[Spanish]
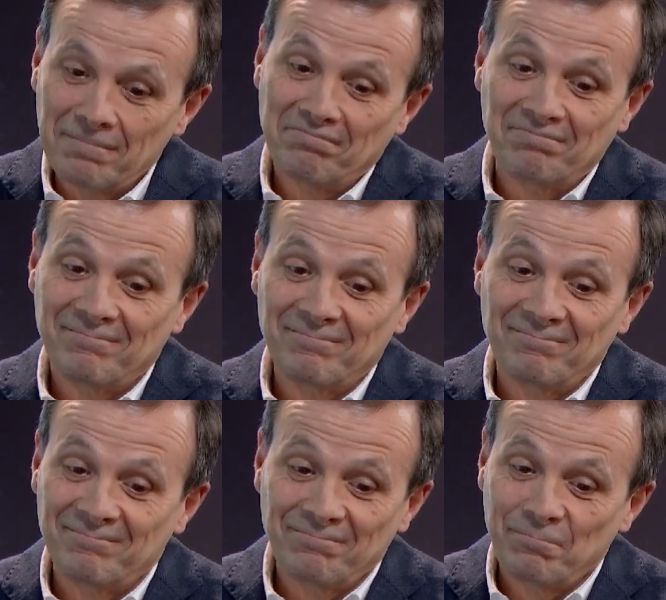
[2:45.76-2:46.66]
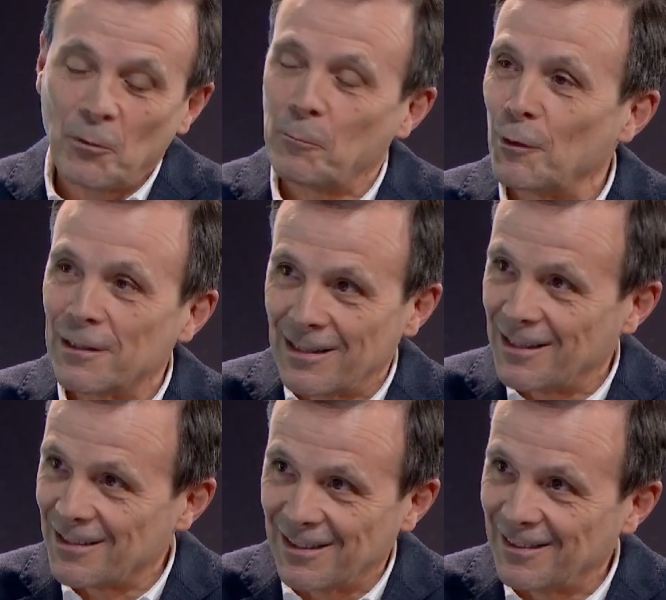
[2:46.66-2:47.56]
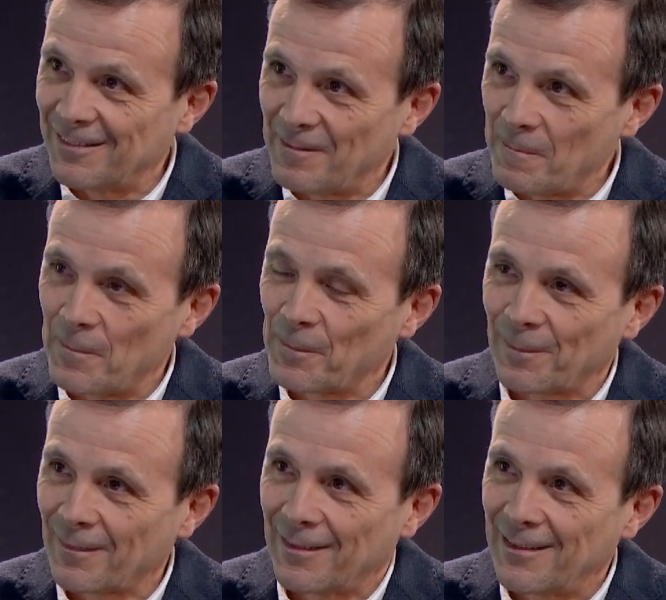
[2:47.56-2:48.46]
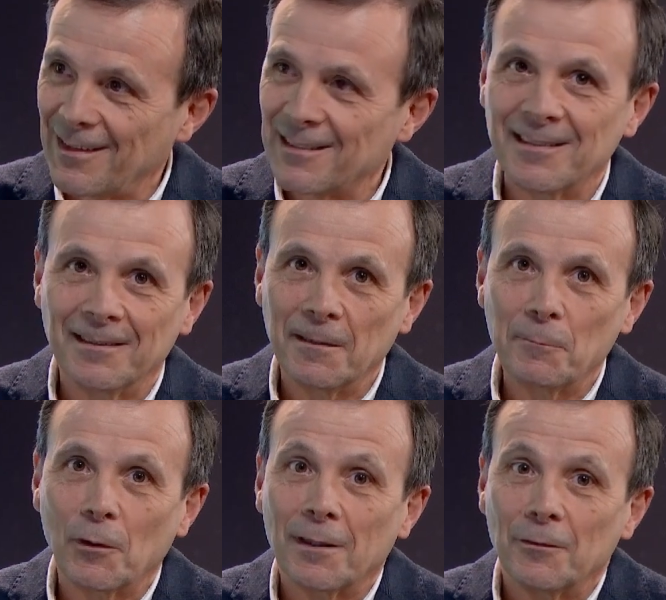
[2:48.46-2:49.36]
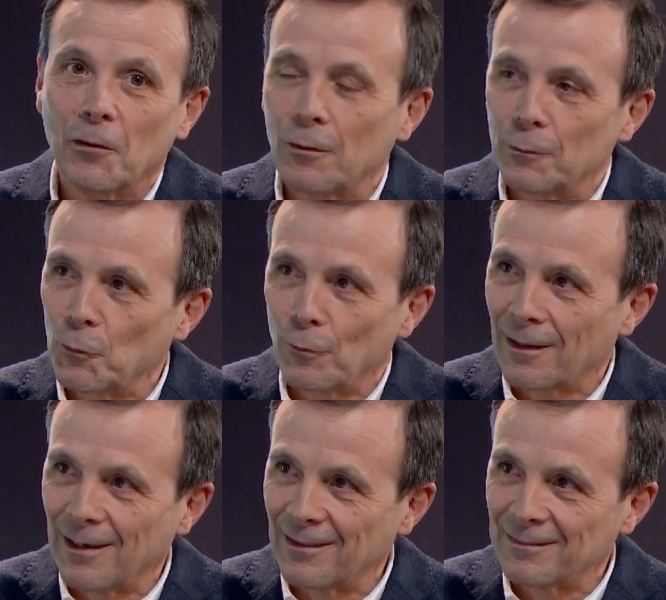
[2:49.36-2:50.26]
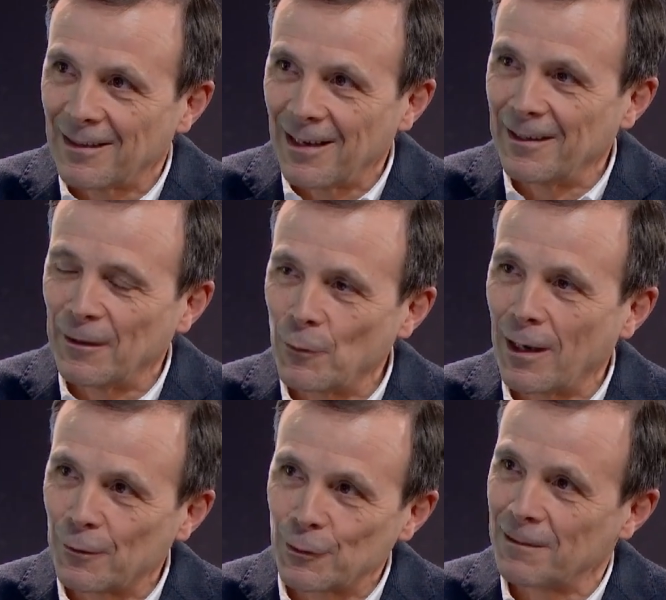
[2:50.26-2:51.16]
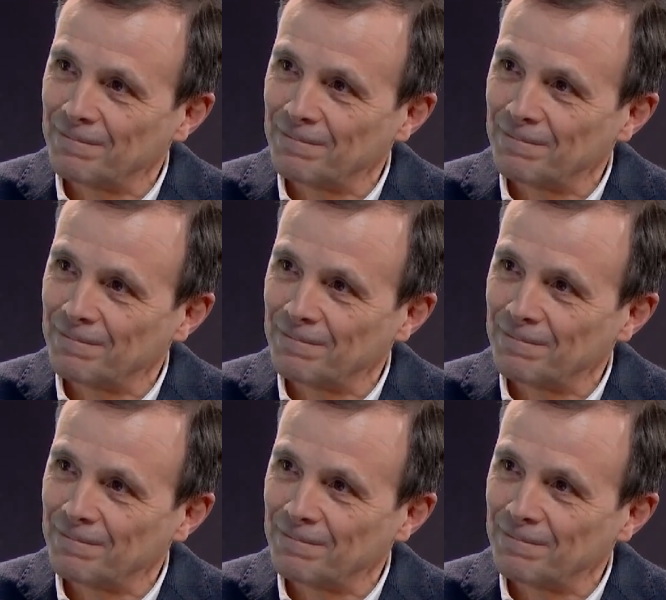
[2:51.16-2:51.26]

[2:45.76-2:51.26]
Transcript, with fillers: mm, populistas de, este tipo que no conducen a, ninguna cosa.